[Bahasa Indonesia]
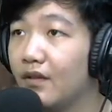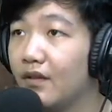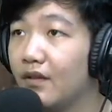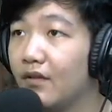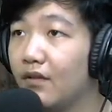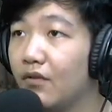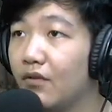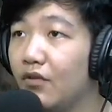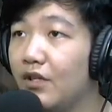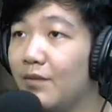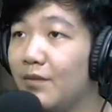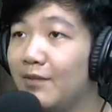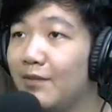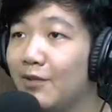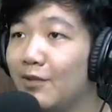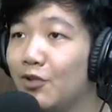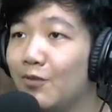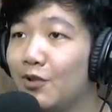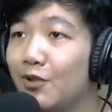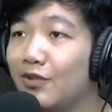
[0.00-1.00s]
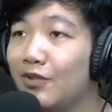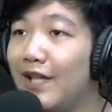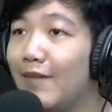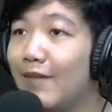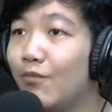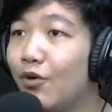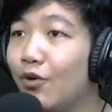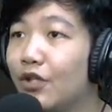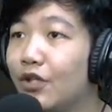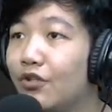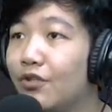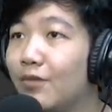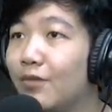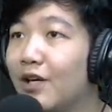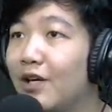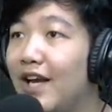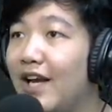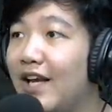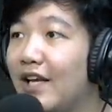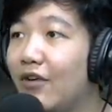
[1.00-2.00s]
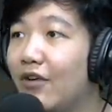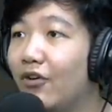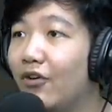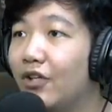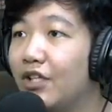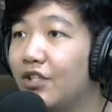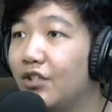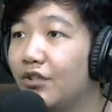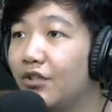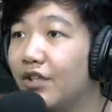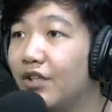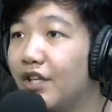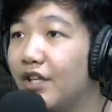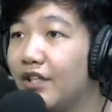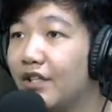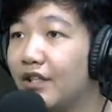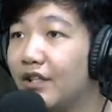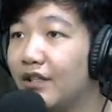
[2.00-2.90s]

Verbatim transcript: Kok dia bisa masuk-masuk tembok gitu coba? Hey, oh di situ dia tuh.